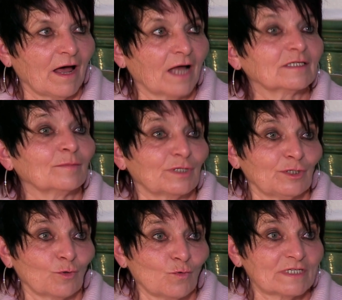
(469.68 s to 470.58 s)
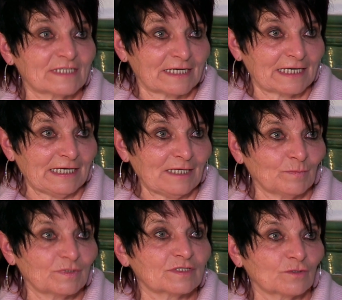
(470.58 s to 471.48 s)
hat aber Tirol sehr
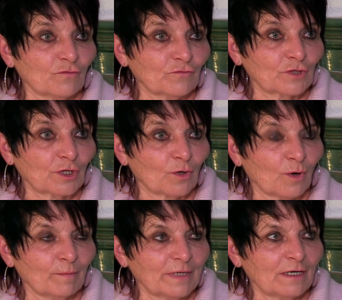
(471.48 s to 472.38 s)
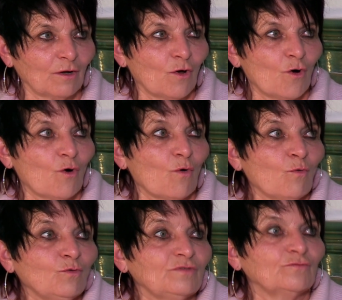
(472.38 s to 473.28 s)
geliebt, ist oft gekommen
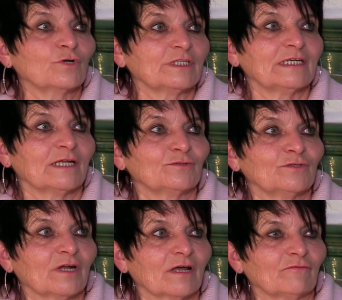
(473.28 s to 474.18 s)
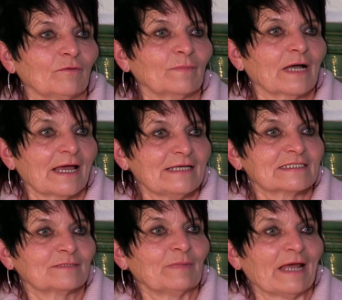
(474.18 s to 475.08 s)
und wurde natürlich vom
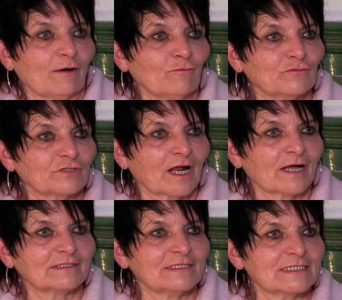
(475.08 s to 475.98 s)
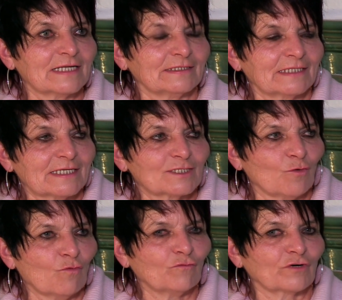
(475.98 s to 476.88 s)
Kaiser beauftragt, diesen Andreas
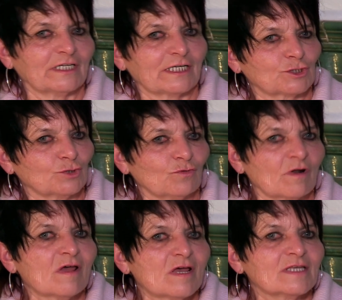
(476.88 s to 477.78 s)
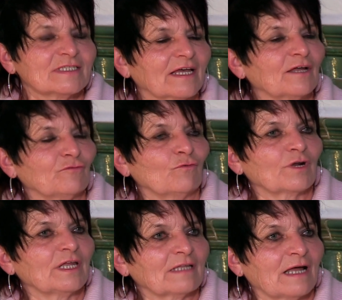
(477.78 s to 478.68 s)
Hofer, der schon sich
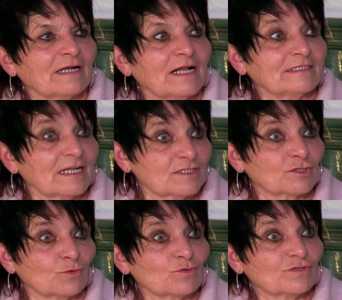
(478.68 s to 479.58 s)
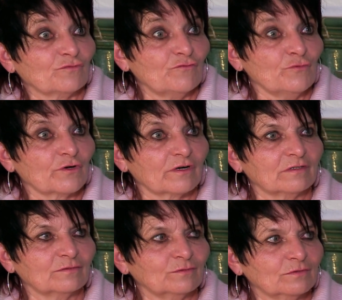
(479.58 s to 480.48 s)
hervorgetan hat als großer
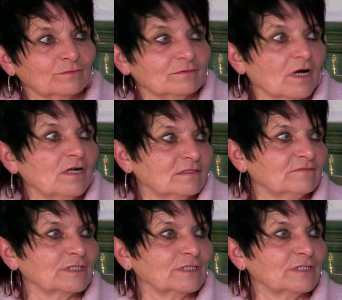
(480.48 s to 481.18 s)
Führer und, und halt